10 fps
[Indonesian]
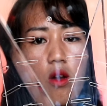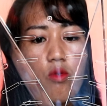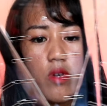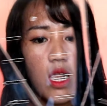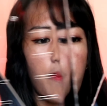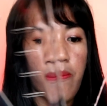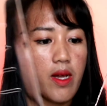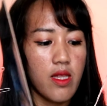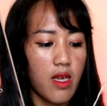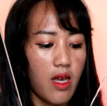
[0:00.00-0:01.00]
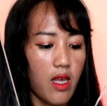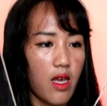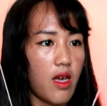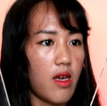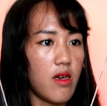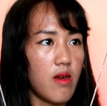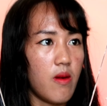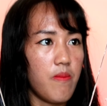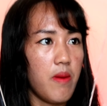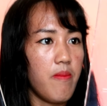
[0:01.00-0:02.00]
aku dapat kayak
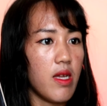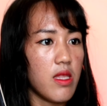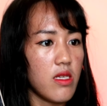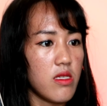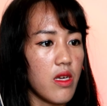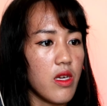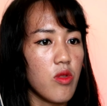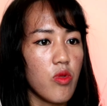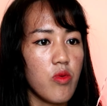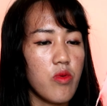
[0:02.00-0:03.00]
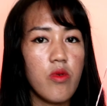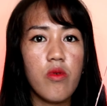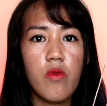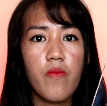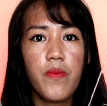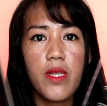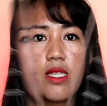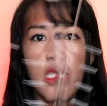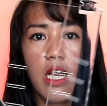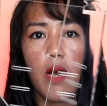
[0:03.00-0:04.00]
pembatasnya gitu
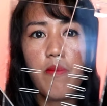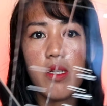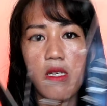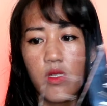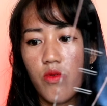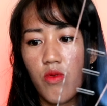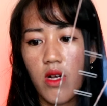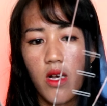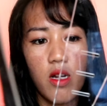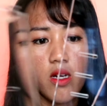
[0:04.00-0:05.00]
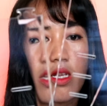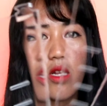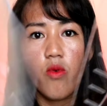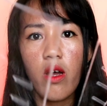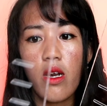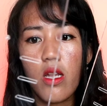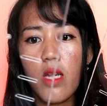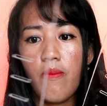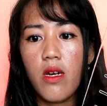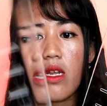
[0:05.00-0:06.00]
tiga pieces juga ini
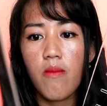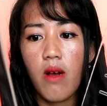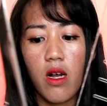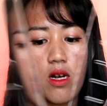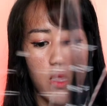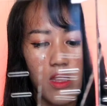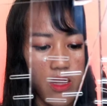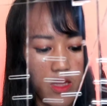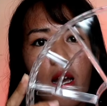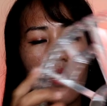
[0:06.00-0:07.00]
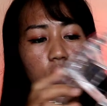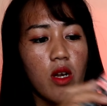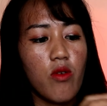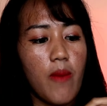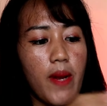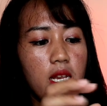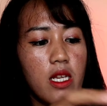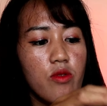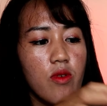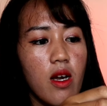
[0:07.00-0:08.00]
warnanya bening banget terus aku dapat ini
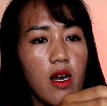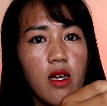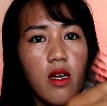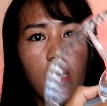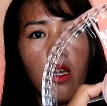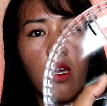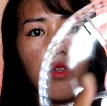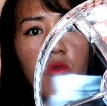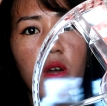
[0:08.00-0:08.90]
juga itu